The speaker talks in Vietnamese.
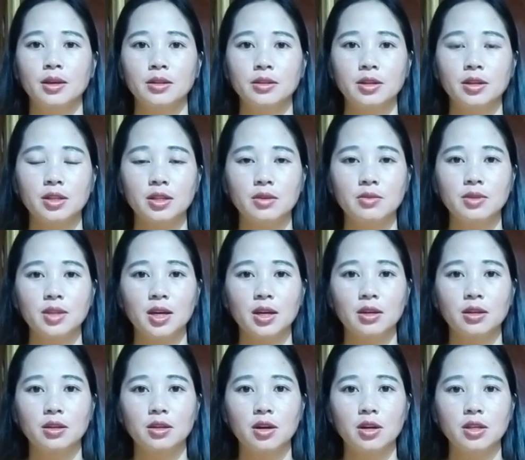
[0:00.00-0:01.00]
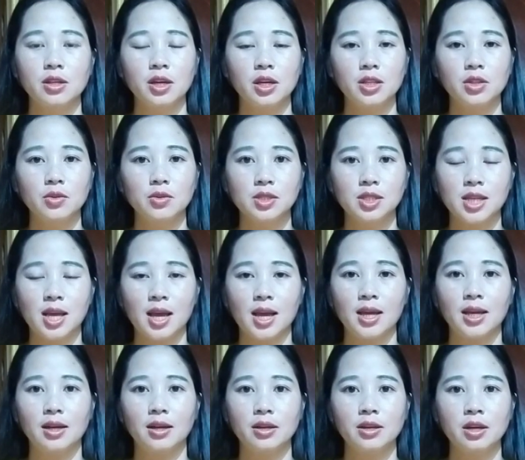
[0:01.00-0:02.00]
nhất trong tờ có do ít thùng
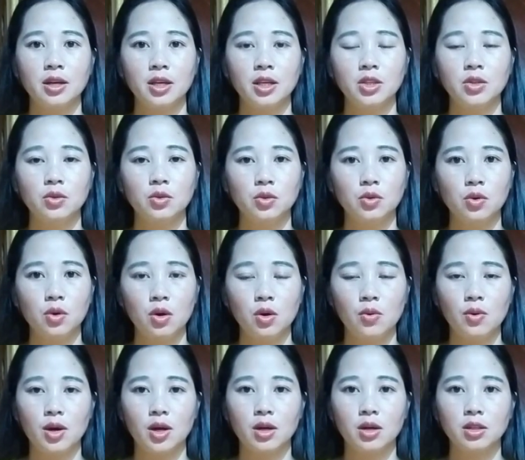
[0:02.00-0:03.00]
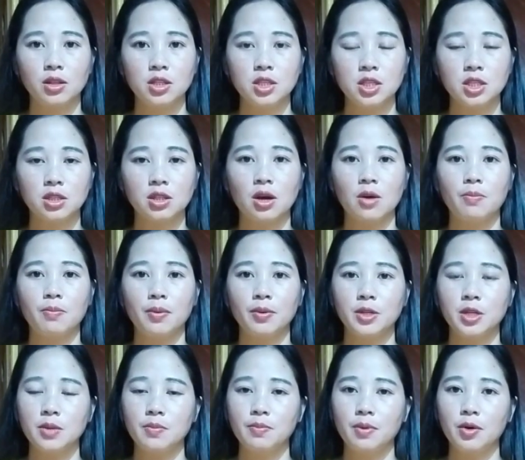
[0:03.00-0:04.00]
xài là do ít tụt tụt lùa có tư chỉ tàu bảo
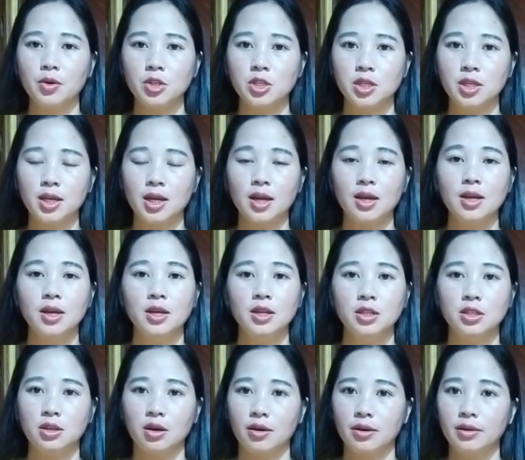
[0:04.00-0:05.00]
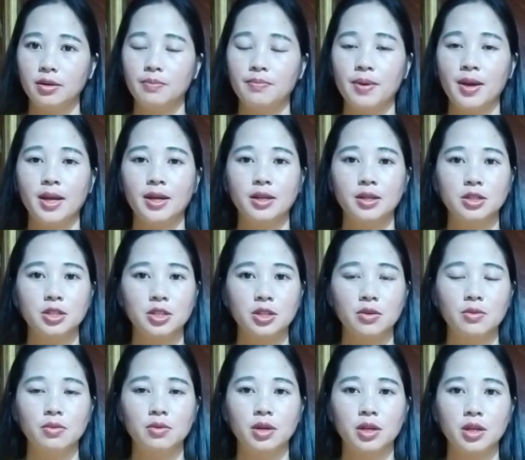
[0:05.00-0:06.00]
sĩ bảo xia xỏ nửa phệ nửa
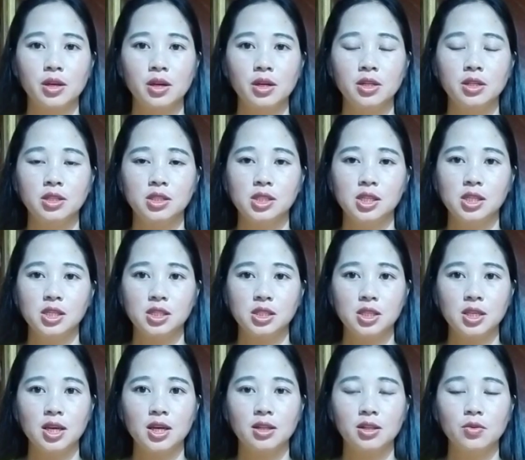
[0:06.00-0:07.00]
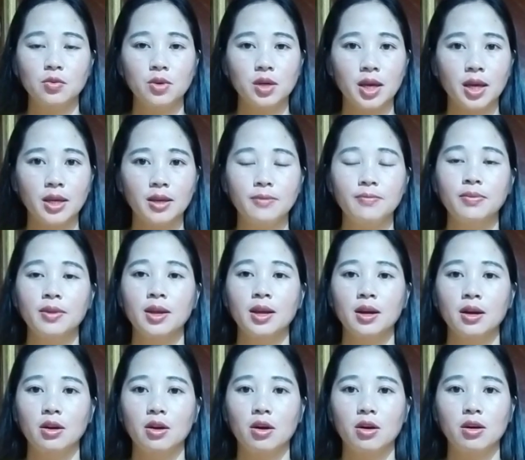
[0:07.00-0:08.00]
rồng là do nửa chỉ chia tung kênh
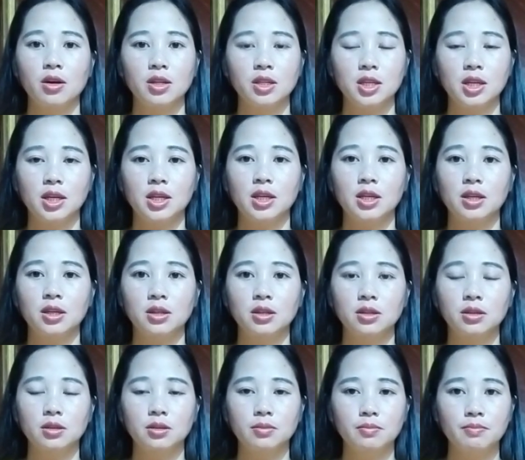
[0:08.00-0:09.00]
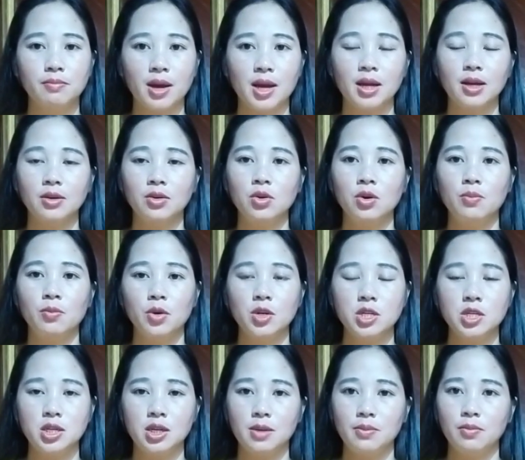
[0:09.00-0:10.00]
lọ có chơi lì mà luôn
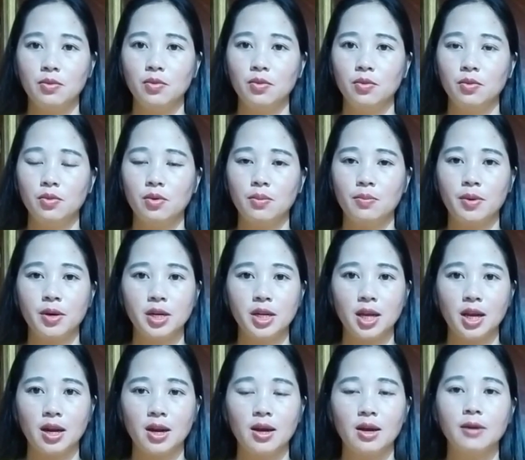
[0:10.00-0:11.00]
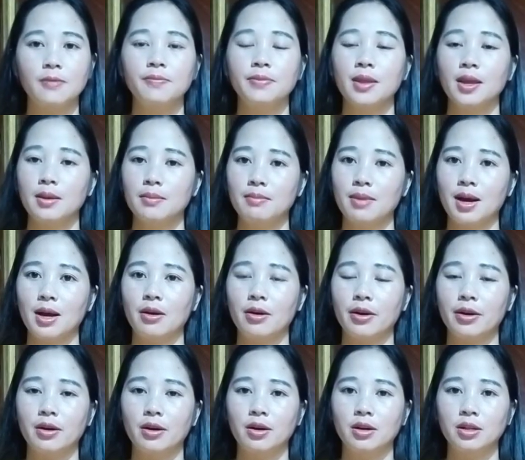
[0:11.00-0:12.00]
mỗi gì một quả bò nịa là mà
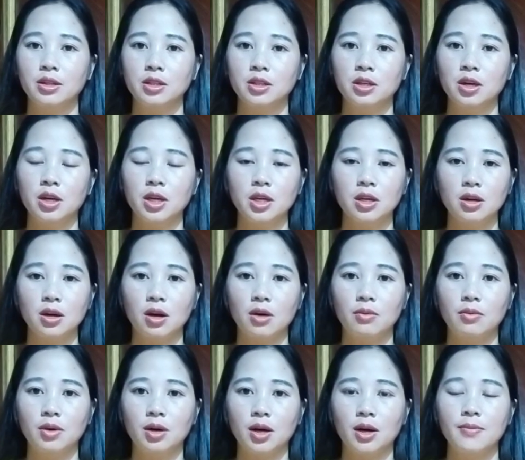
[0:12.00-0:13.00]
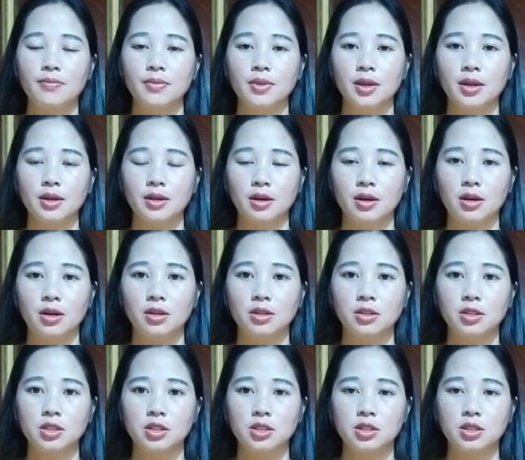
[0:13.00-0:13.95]
khó nói nửa do ít khó quả nó